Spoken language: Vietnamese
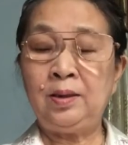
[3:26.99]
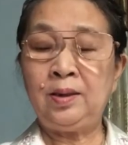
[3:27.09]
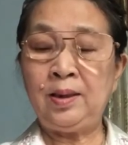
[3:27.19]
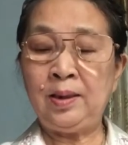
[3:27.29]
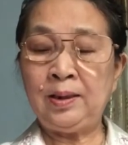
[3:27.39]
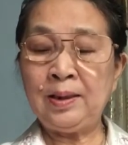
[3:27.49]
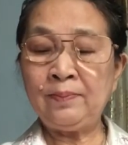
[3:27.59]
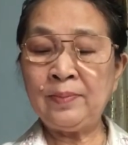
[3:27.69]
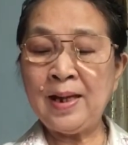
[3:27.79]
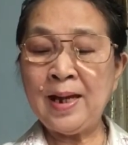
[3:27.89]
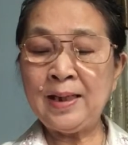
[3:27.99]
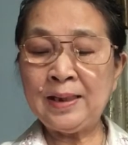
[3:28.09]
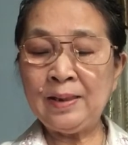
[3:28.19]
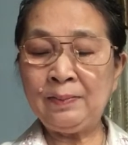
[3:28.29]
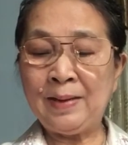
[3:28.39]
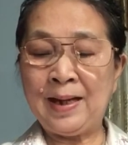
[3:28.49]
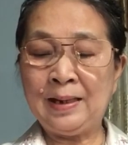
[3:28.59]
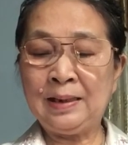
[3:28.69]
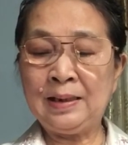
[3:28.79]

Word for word: thì năm nay các bạn